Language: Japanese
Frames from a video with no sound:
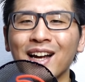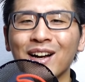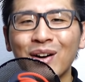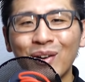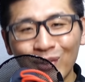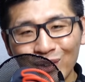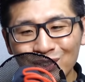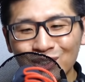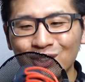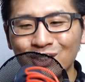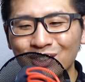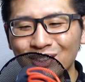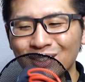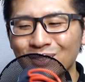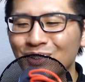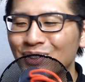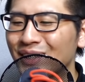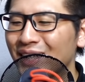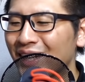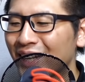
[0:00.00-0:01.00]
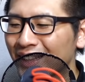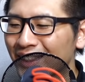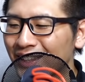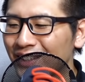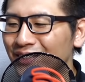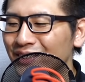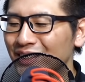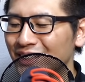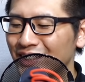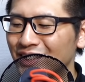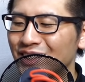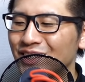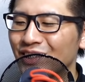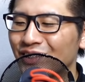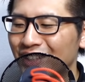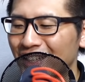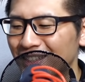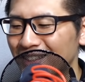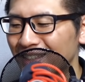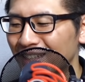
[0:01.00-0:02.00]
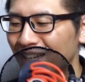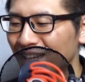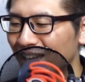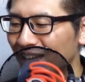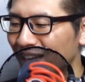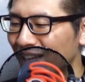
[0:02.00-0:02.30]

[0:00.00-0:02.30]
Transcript: 向上するもんだなっていう印象です。